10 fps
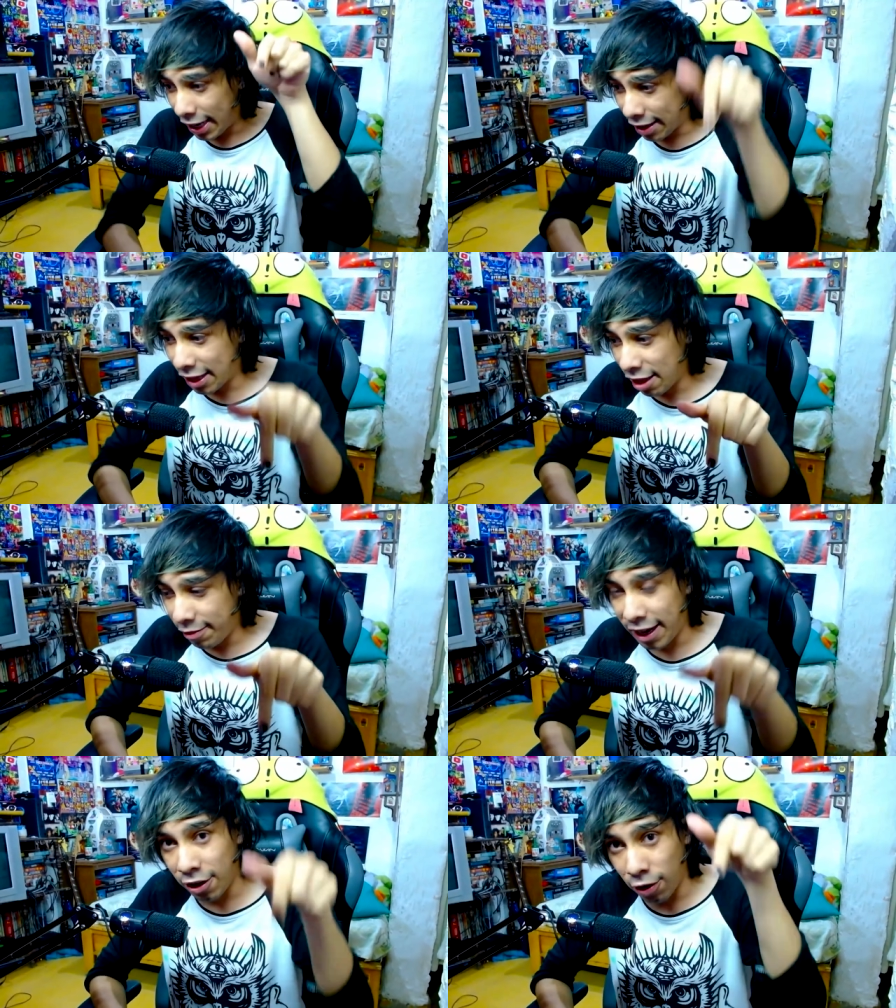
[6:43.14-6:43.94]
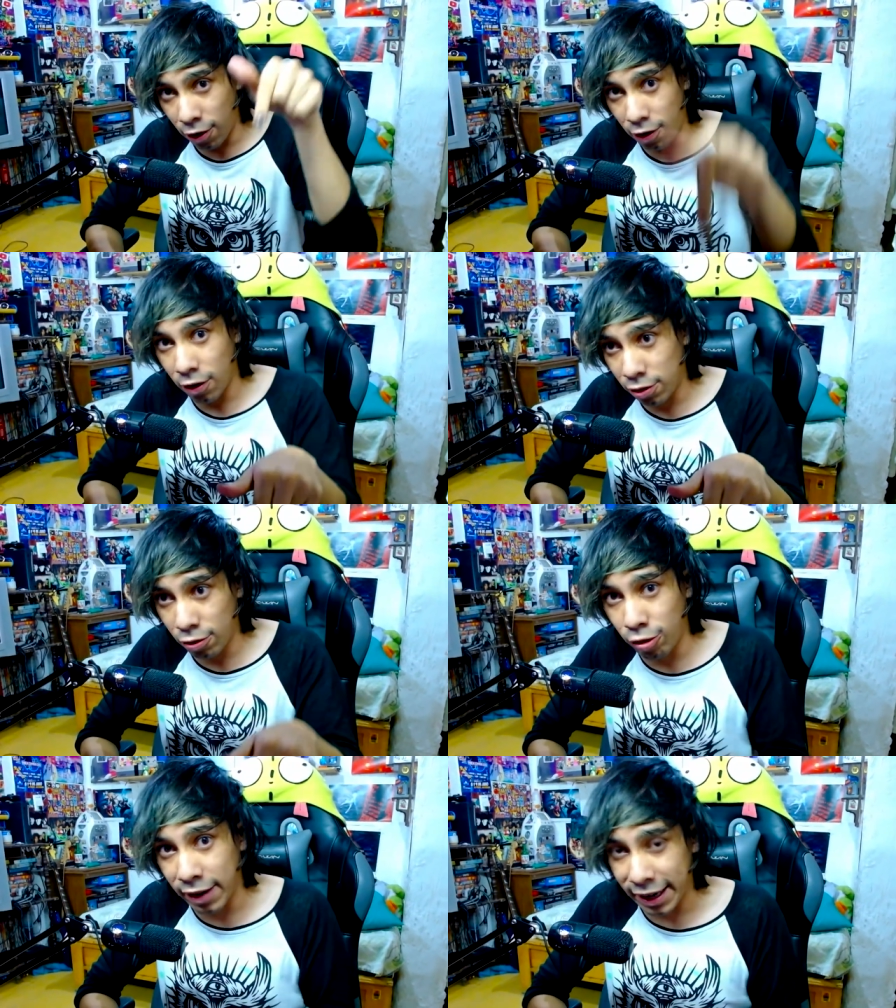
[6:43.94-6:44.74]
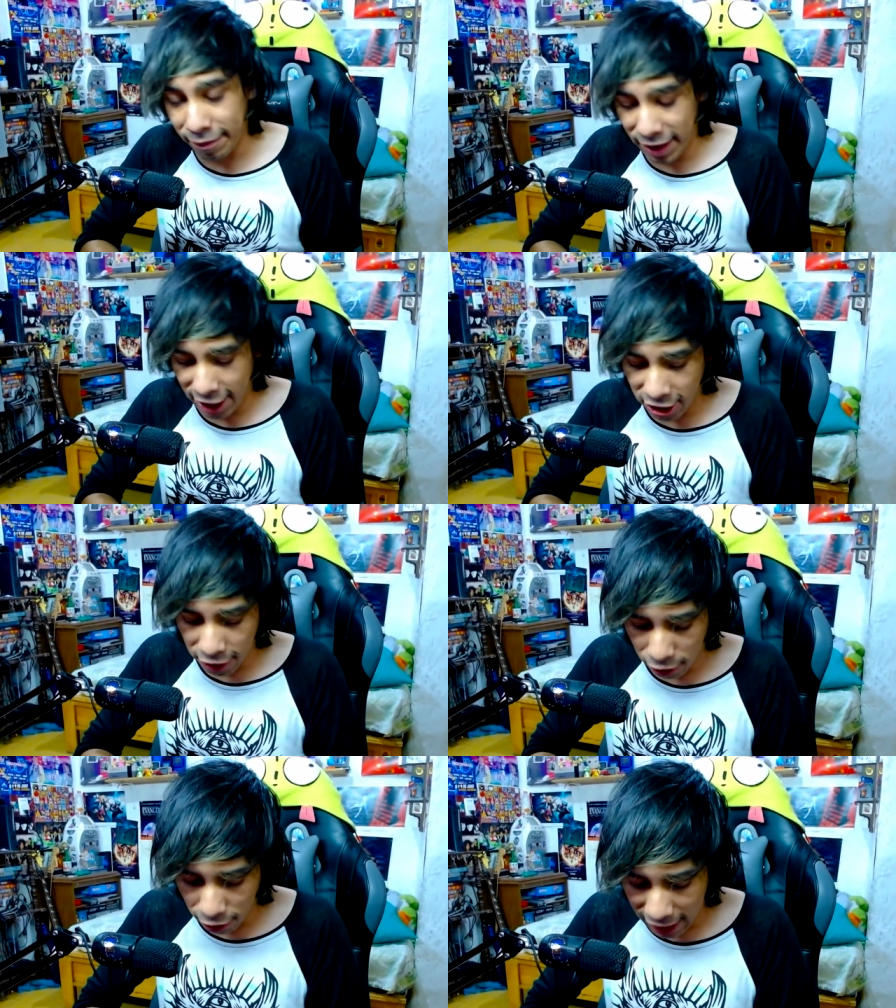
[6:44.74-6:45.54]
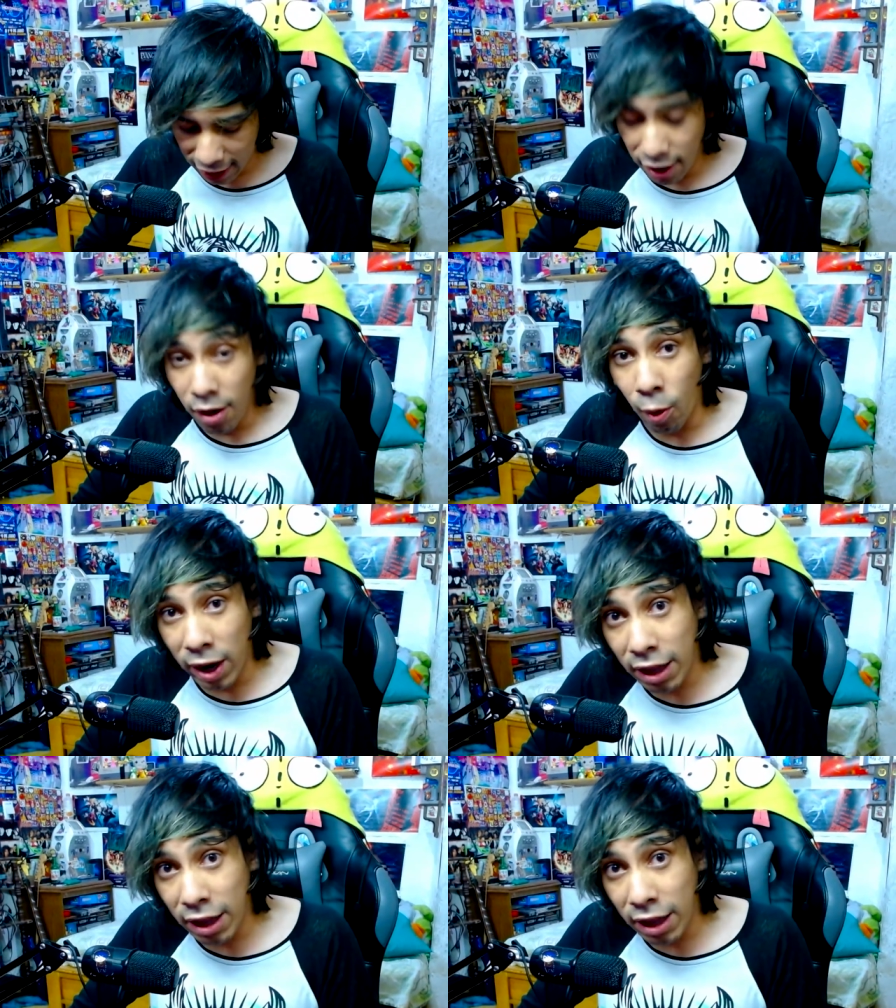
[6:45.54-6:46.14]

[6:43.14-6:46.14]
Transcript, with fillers: que estás viendo, octubre, mediados de octubre, voy a